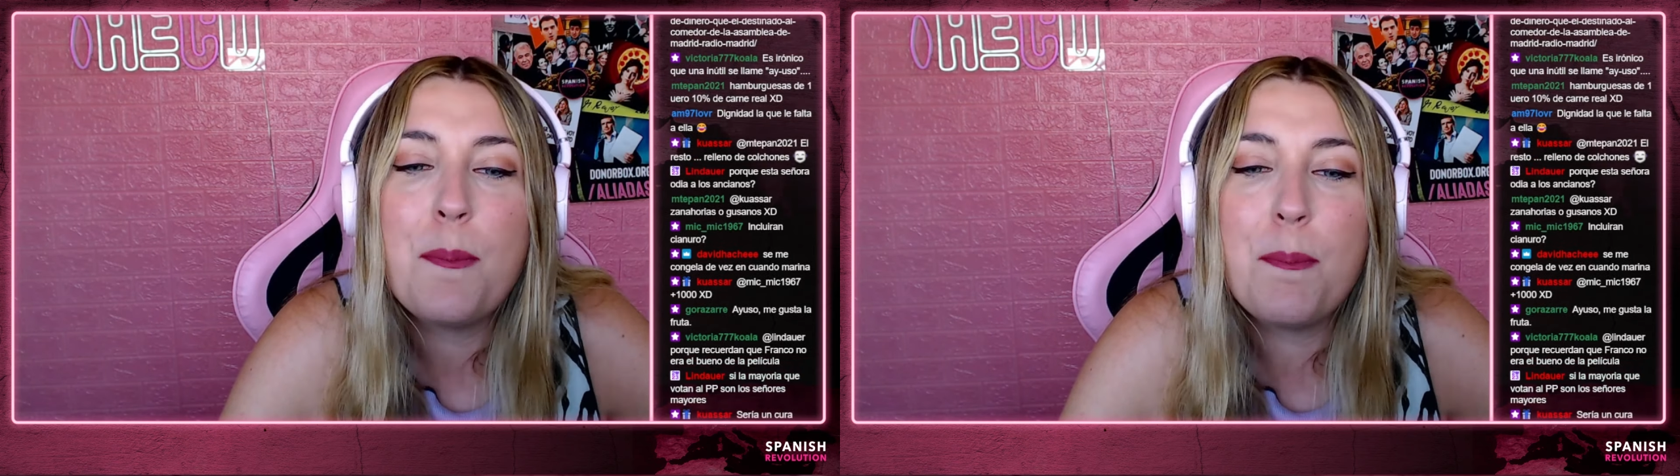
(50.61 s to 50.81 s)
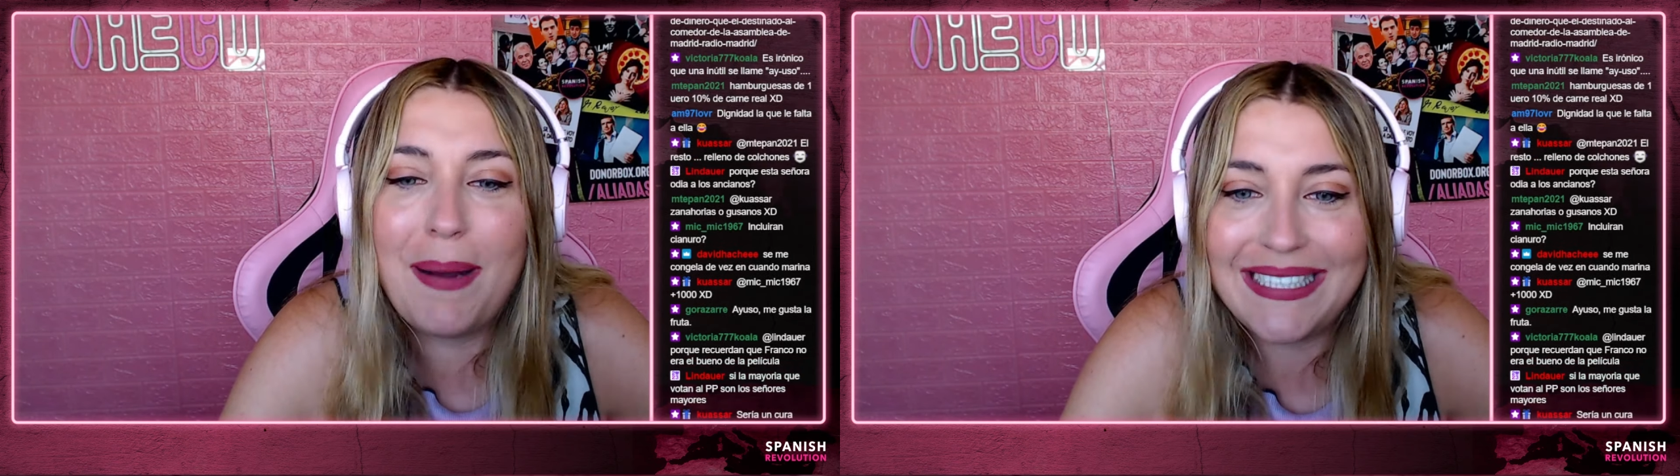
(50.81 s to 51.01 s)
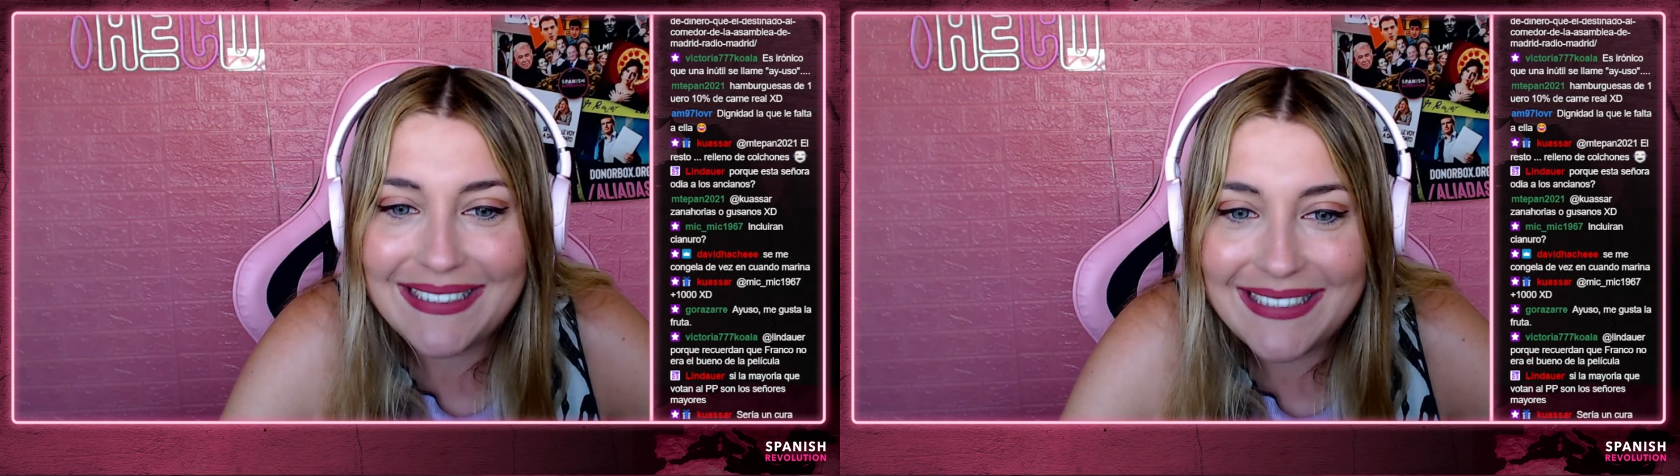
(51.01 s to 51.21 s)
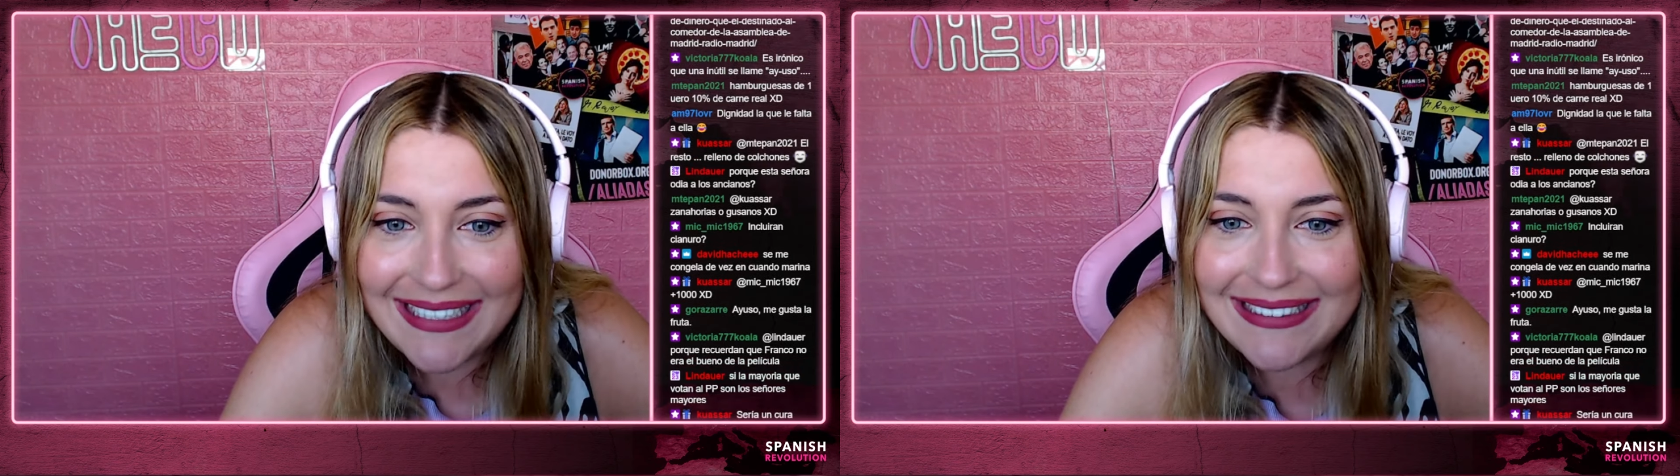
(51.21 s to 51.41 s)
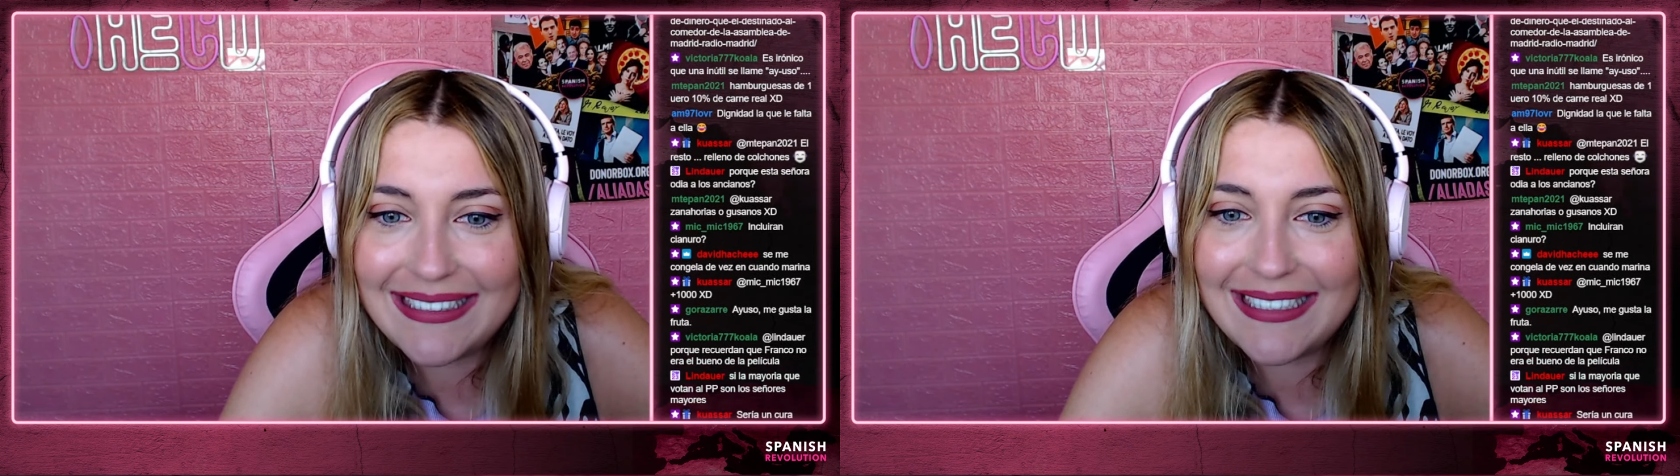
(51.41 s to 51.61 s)

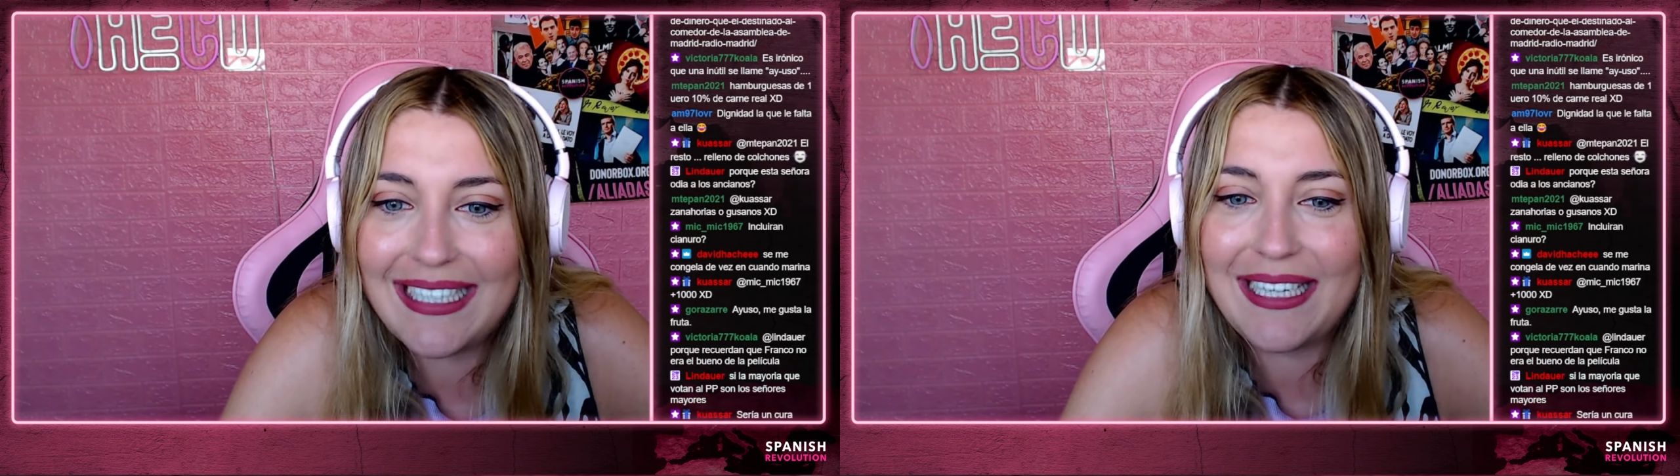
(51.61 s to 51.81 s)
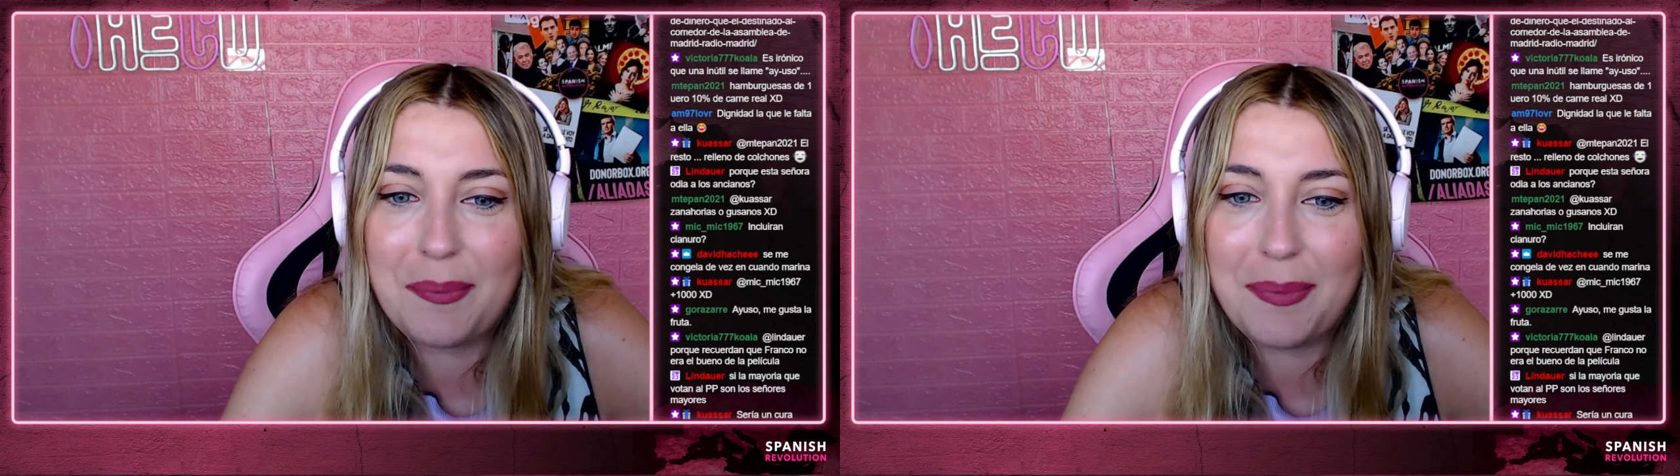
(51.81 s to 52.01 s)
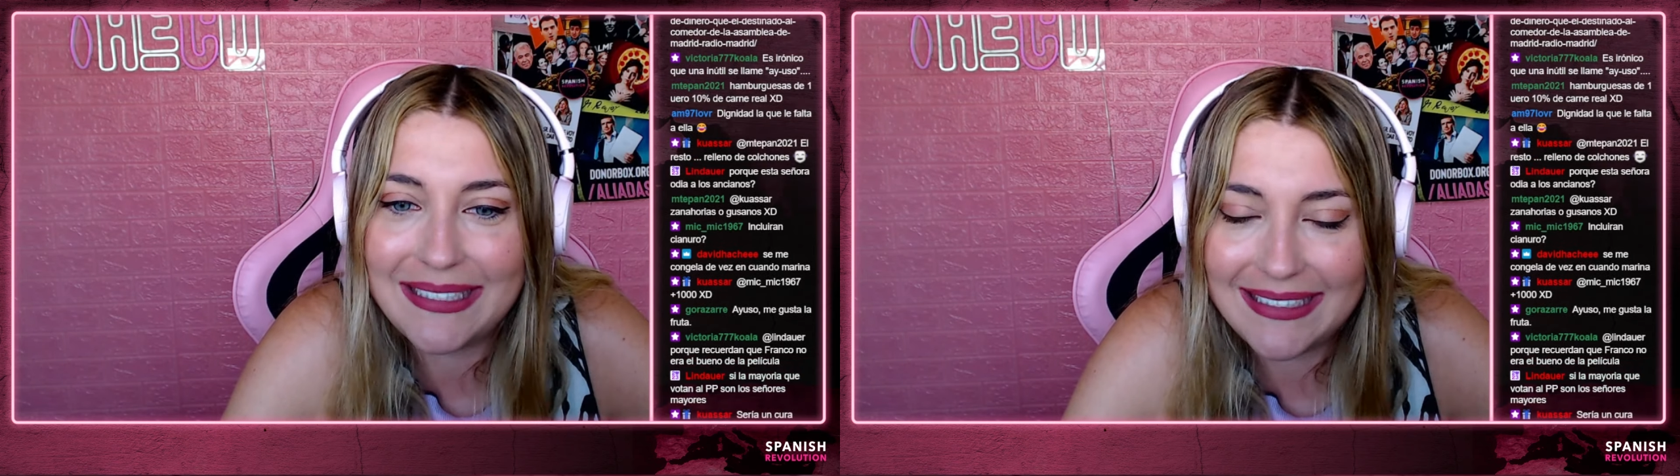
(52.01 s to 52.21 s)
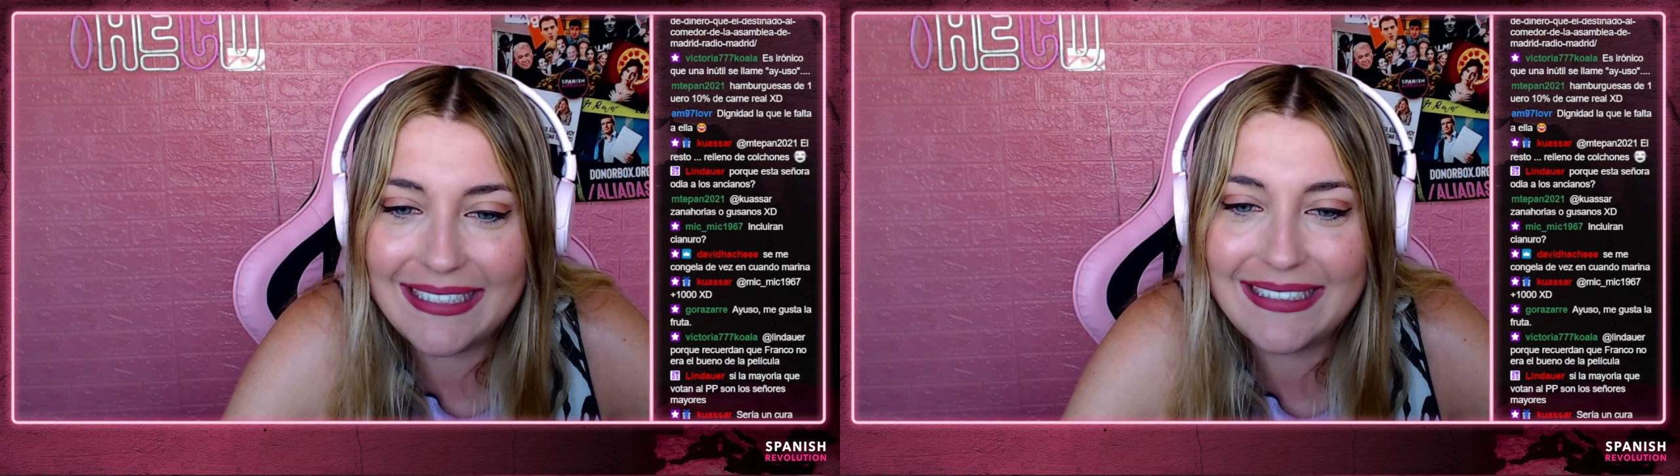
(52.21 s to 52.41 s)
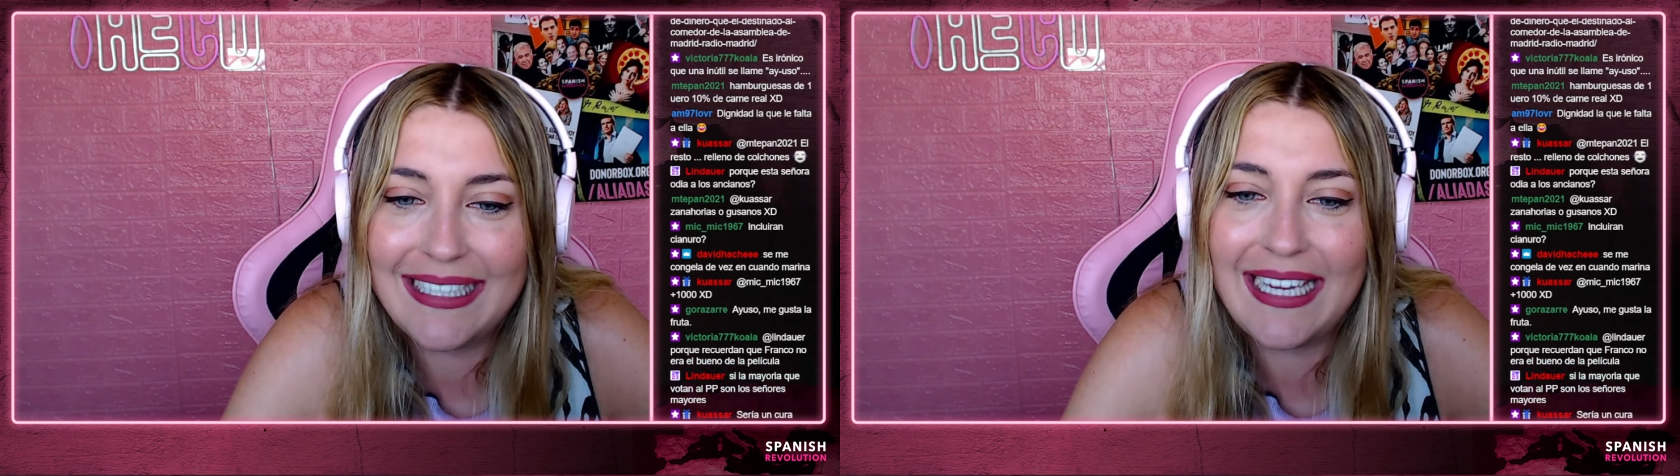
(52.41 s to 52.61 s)
bastante,
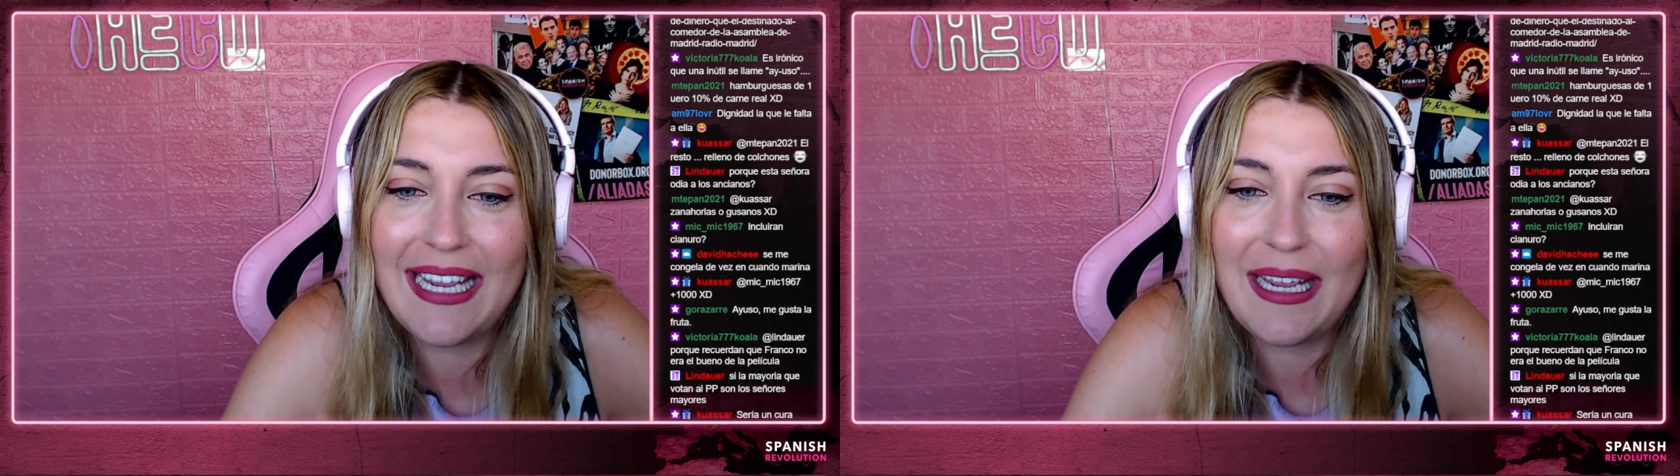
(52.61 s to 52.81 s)
bastante